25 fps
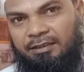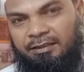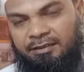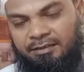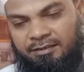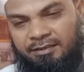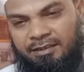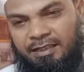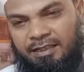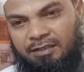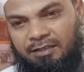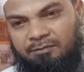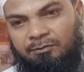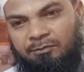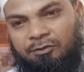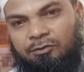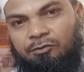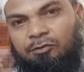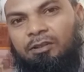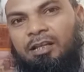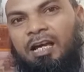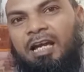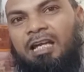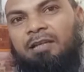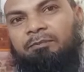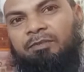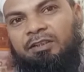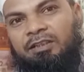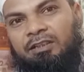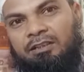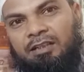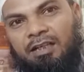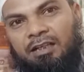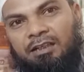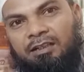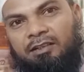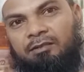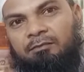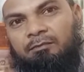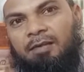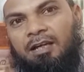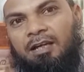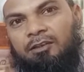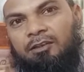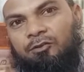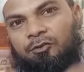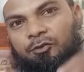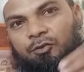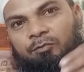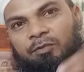ডিজিজ একমাত্র লাইফ স্টাইলের
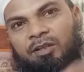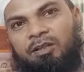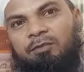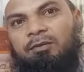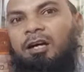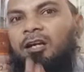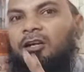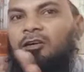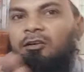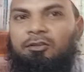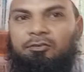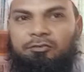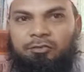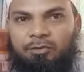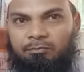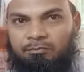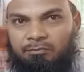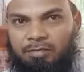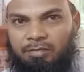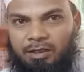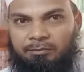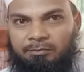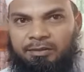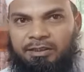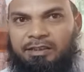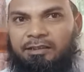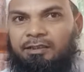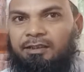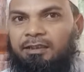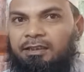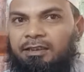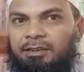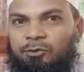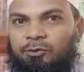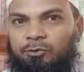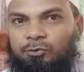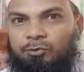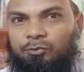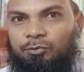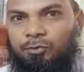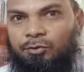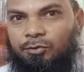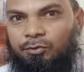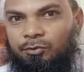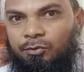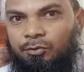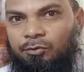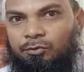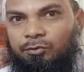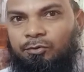মাধ্যমেই ভালো হওয়া সম্ভব এটা কিন্তু অন্য
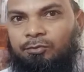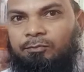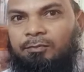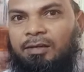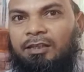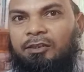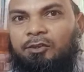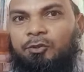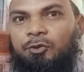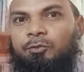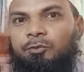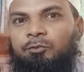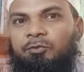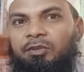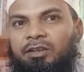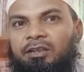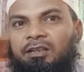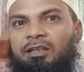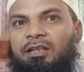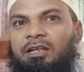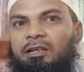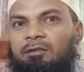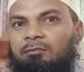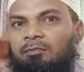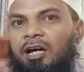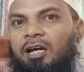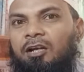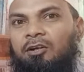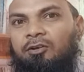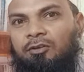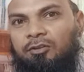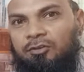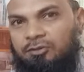কোনো মাধ্যমে ভালো